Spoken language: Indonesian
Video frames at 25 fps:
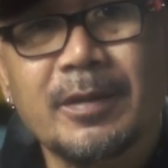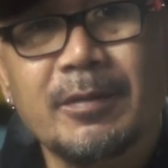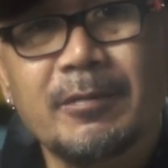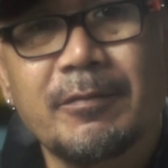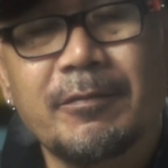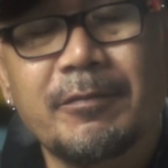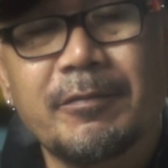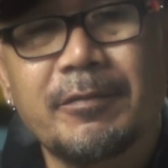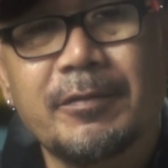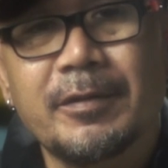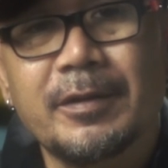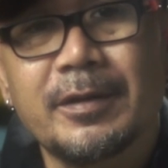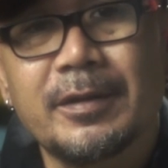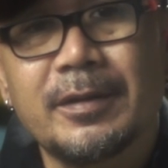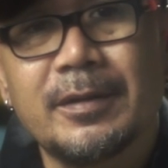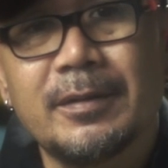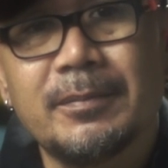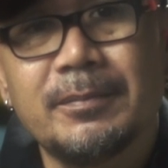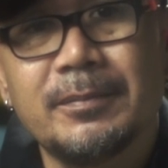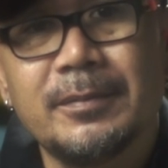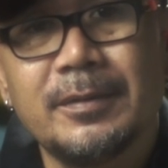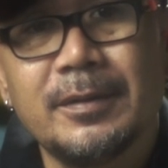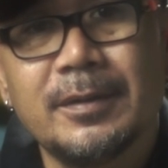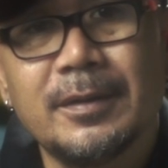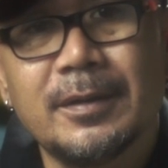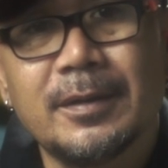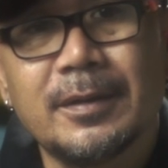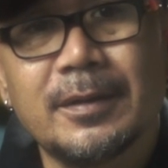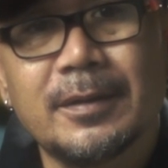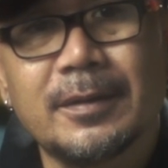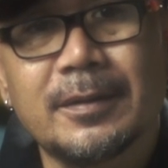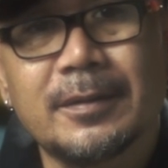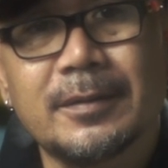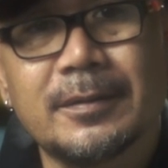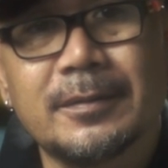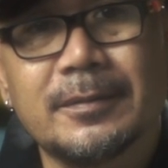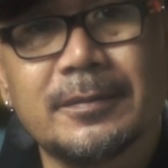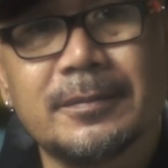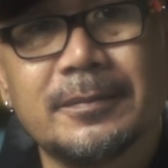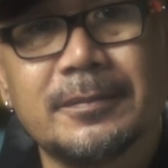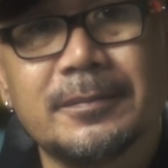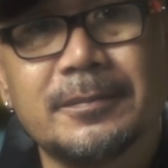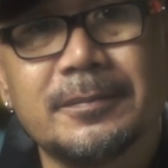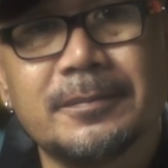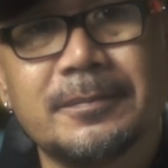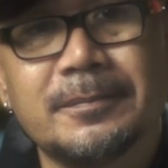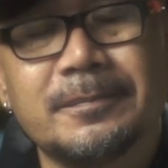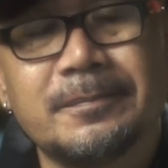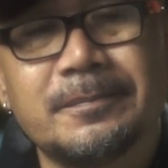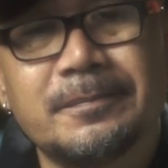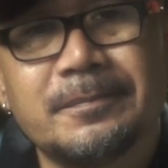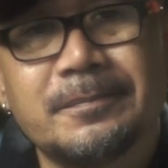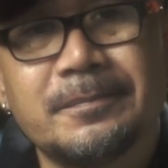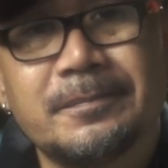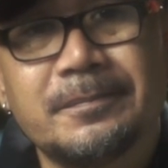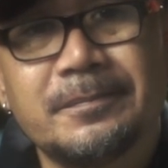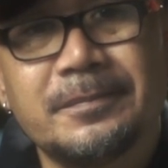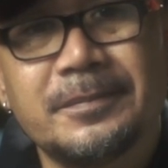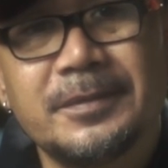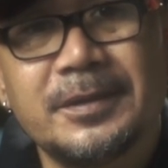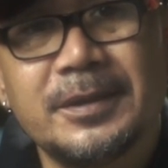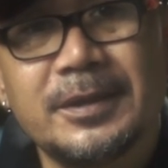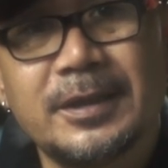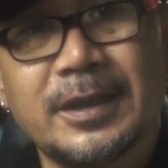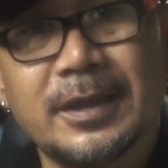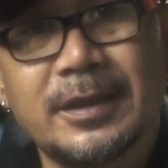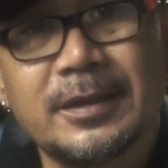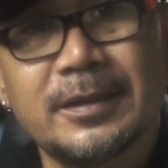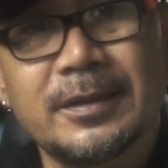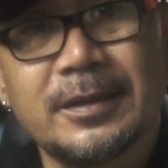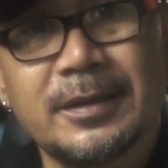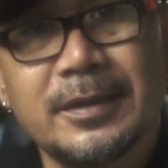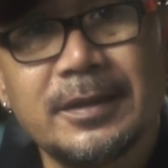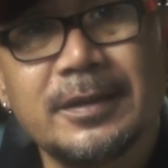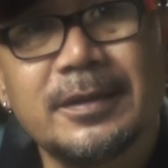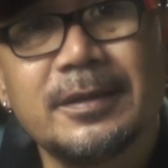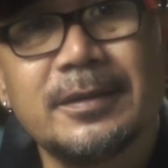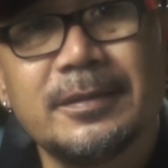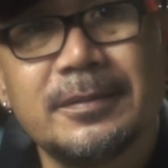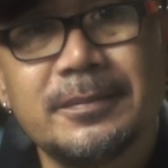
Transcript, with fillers: film yang cantik,